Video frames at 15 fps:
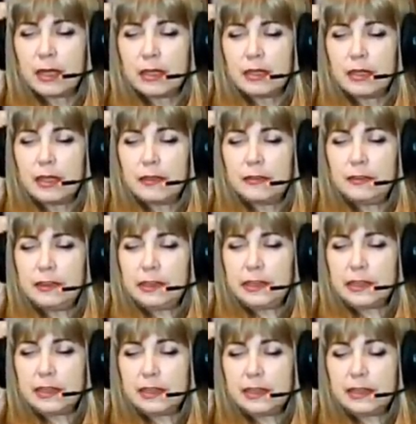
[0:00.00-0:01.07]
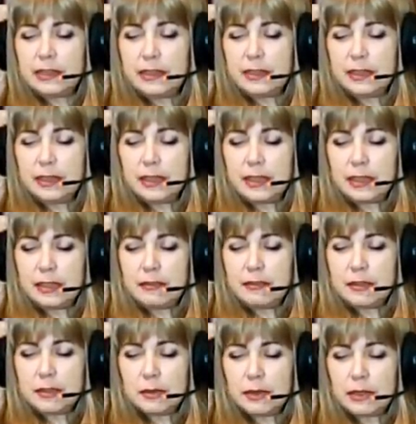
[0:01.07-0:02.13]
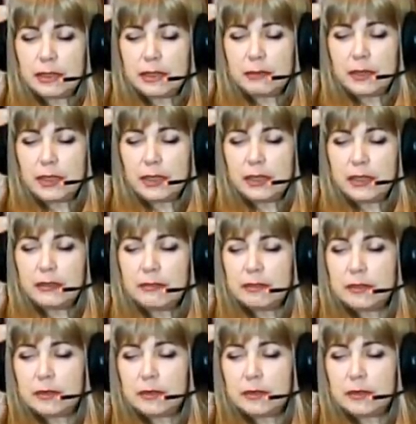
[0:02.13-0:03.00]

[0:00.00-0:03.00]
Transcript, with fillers: На физике носители я не вижу на Земле, я вижу